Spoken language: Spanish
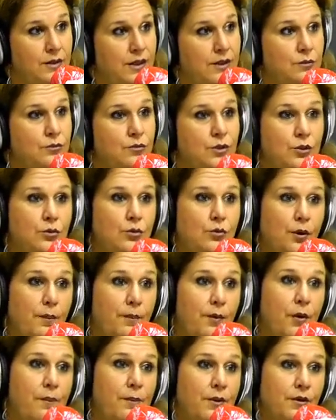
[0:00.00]
Era un título
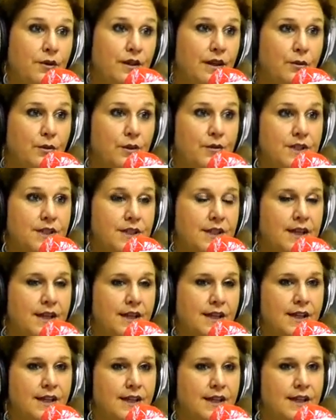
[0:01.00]
propio de la Universidad de
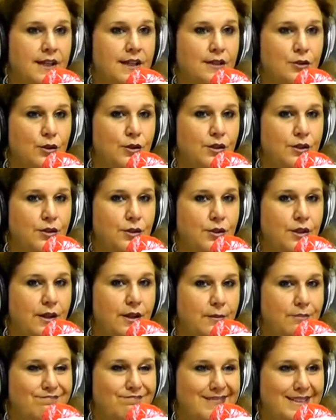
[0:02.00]
Granada y entonces yo
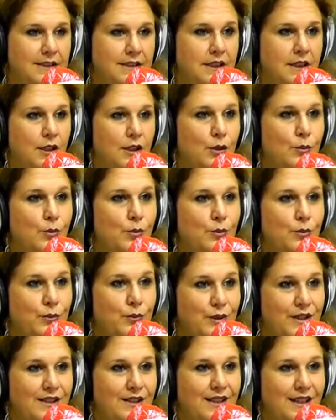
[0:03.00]
dije, pues me
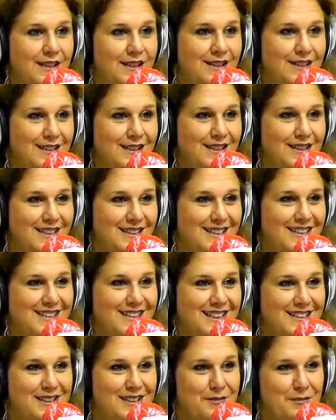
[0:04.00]
voy a ir a Granada y
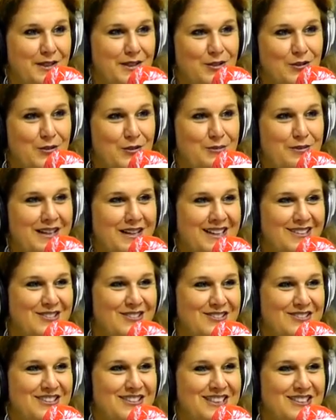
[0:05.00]
allí mato dos pájaros de
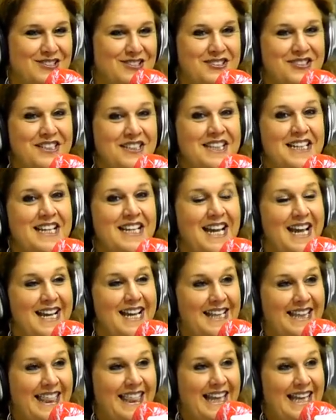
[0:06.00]
un tiro e
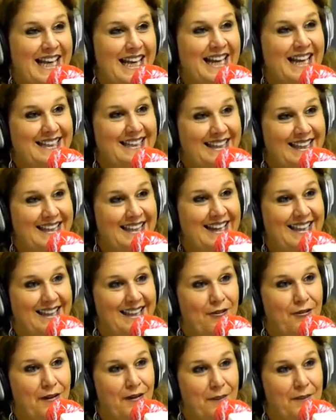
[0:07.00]
hice la cátedra de
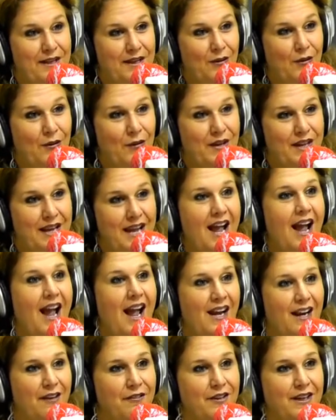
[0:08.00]
flamencología
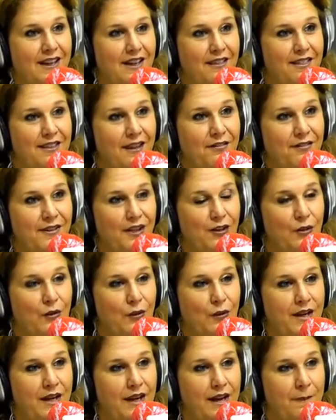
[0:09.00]
a la vez que hacía
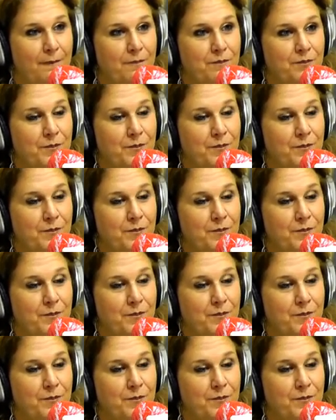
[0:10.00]
filología.